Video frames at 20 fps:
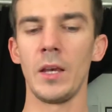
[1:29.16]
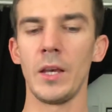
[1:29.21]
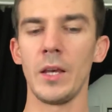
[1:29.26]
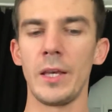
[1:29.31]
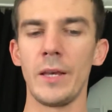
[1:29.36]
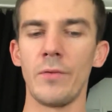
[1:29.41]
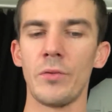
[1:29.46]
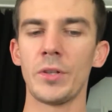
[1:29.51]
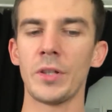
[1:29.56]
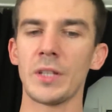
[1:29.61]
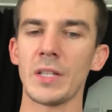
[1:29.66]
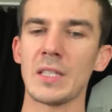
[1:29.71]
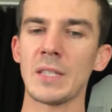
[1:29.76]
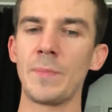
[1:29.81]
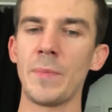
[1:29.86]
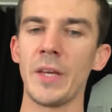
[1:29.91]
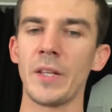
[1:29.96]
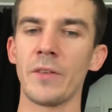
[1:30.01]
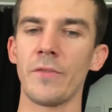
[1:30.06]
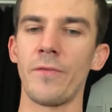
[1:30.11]
И вот эта
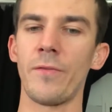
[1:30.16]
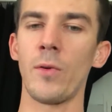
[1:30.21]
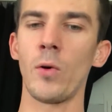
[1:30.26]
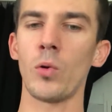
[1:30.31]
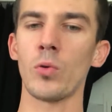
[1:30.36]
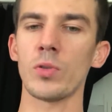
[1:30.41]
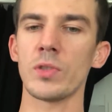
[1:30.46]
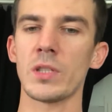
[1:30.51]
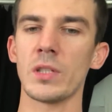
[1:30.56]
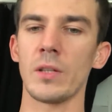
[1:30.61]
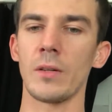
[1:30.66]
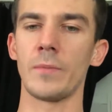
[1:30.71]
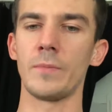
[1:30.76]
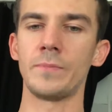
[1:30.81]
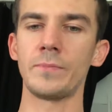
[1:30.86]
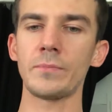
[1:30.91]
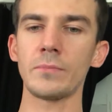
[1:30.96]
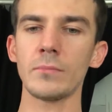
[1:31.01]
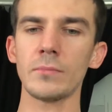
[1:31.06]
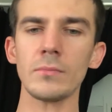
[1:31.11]
смена фокуса,
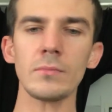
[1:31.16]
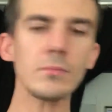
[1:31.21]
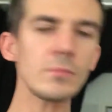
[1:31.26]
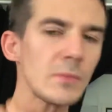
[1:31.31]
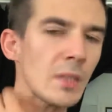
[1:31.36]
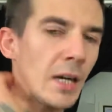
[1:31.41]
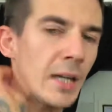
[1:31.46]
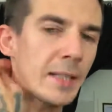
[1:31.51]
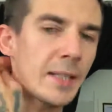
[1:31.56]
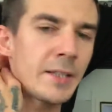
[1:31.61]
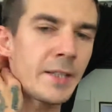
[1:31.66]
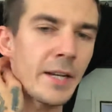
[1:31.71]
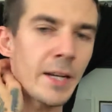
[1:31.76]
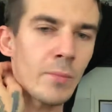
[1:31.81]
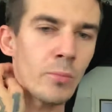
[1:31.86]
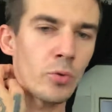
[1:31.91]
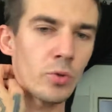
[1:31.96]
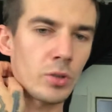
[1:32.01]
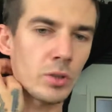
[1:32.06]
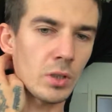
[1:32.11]
она
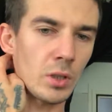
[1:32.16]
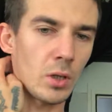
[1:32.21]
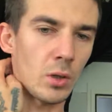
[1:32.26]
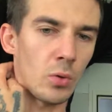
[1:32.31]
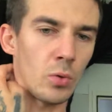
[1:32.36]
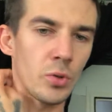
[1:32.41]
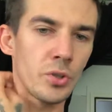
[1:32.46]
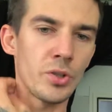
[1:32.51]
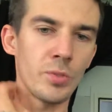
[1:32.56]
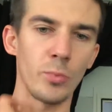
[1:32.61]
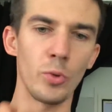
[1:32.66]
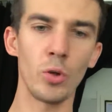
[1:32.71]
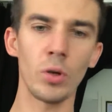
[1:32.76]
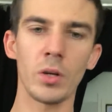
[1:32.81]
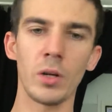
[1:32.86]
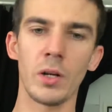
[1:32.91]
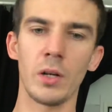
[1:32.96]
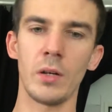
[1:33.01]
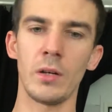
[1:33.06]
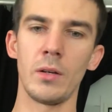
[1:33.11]
требует очень
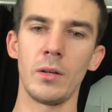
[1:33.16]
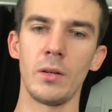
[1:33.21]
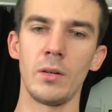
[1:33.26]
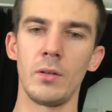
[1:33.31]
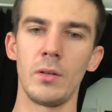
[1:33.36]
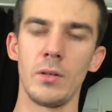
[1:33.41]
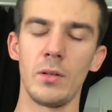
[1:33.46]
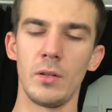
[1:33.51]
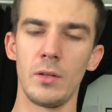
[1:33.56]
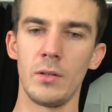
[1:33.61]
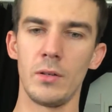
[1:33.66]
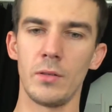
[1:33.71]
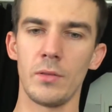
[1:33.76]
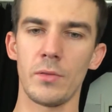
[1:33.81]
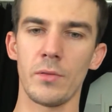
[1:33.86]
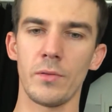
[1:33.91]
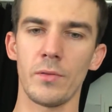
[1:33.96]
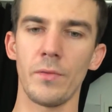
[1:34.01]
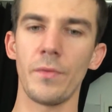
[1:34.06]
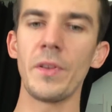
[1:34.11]
много
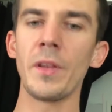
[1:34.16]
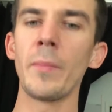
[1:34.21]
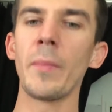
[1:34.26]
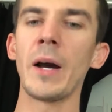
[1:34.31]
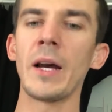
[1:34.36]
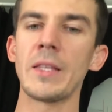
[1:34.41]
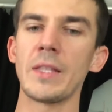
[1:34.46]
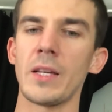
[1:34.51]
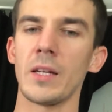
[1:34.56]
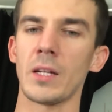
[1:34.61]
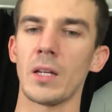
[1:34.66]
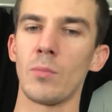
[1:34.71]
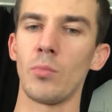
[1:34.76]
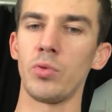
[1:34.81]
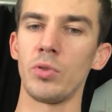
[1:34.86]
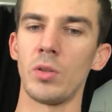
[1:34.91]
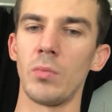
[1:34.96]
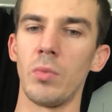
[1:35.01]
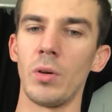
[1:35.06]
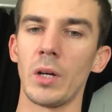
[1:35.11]
внимания, как
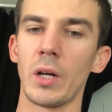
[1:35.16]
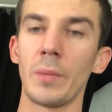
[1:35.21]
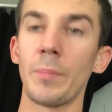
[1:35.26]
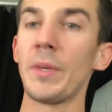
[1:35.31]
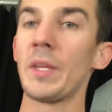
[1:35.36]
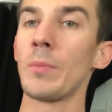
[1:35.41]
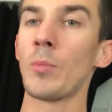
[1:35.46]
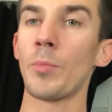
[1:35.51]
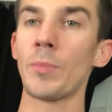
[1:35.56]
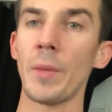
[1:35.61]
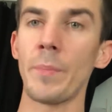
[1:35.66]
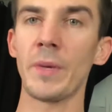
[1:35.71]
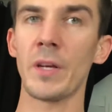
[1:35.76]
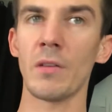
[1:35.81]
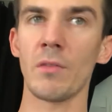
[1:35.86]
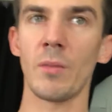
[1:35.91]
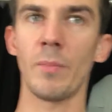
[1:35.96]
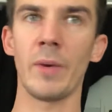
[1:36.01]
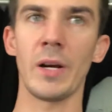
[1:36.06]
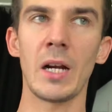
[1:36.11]
будто бы, как минимум на
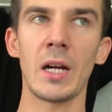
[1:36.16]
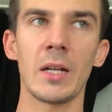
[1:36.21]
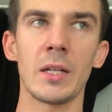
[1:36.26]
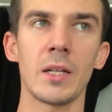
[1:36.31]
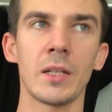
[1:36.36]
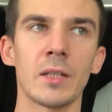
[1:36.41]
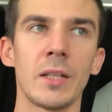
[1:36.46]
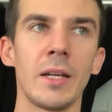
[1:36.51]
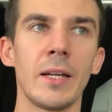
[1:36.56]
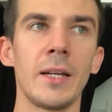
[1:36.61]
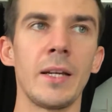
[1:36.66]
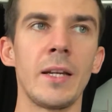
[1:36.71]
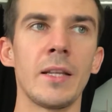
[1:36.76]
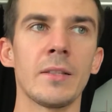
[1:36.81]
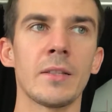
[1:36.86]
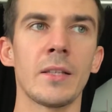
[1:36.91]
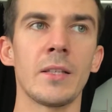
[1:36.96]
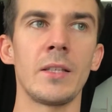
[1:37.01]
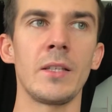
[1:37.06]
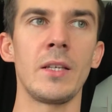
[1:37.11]
первых порах, когда
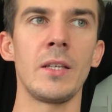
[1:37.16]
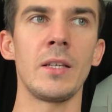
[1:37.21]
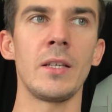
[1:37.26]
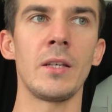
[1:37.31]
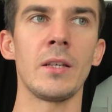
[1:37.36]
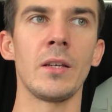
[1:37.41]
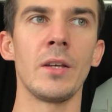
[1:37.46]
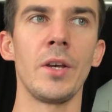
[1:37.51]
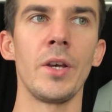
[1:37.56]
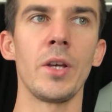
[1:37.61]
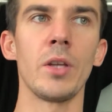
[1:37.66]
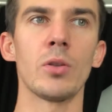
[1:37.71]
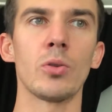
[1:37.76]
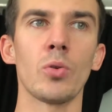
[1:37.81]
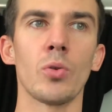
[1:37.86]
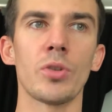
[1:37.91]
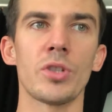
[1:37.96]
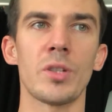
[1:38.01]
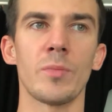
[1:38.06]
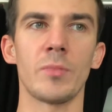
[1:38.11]
это не
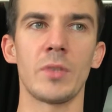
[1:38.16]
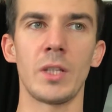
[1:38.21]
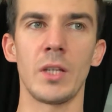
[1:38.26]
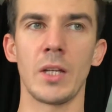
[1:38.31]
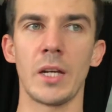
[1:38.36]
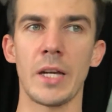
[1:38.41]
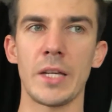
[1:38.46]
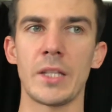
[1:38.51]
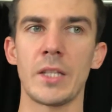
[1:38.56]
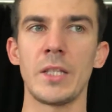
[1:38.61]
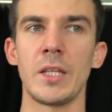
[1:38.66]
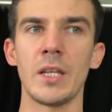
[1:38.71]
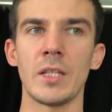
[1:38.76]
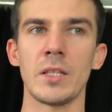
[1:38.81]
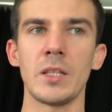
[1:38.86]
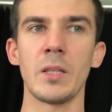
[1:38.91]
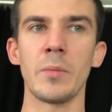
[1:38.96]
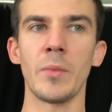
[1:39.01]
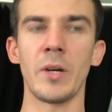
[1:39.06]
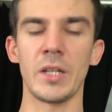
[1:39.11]
то, чем ты каждый день
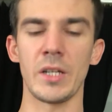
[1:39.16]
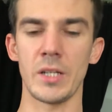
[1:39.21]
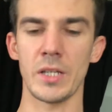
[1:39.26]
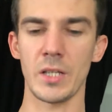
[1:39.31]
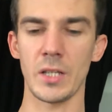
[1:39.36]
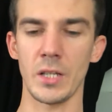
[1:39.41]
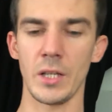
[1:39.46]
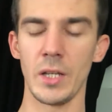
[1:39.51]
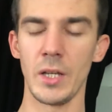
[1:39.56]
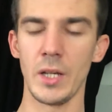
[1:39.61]
занимаешься.